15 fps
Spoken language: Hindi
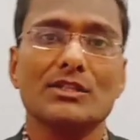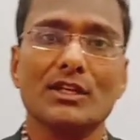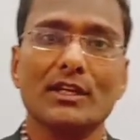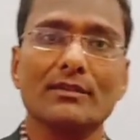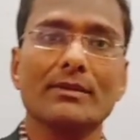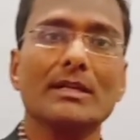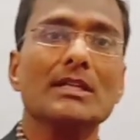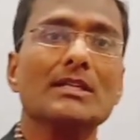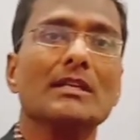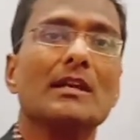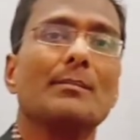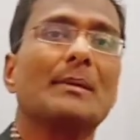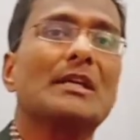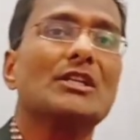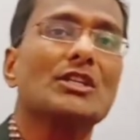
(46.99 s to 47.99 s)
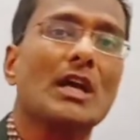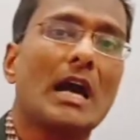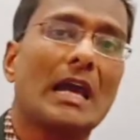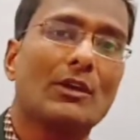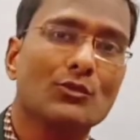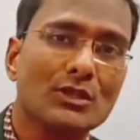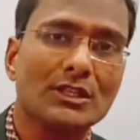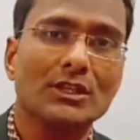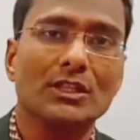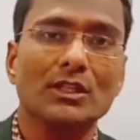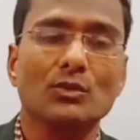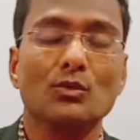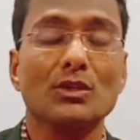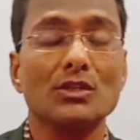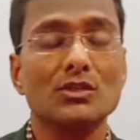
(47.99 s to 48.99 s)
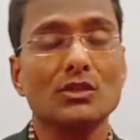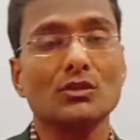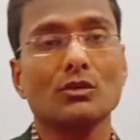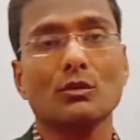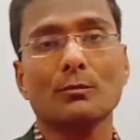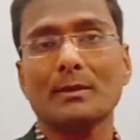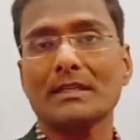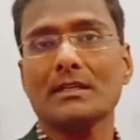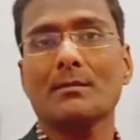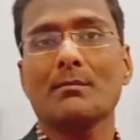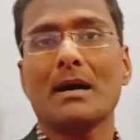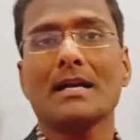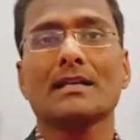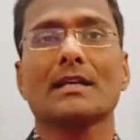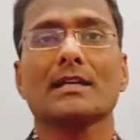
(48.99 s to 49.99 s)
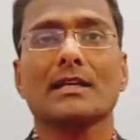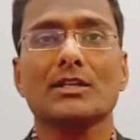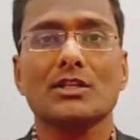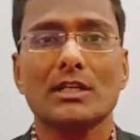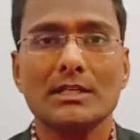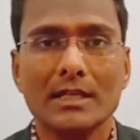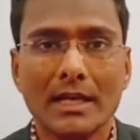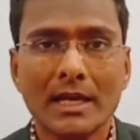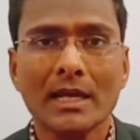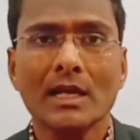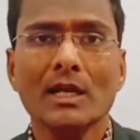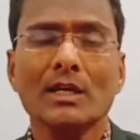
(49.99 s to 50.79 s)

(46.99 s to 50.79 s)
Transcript: जनवरी से यह परीक्षा आयोजित थी तो निश्चित तौर पर यह मान करके चलिए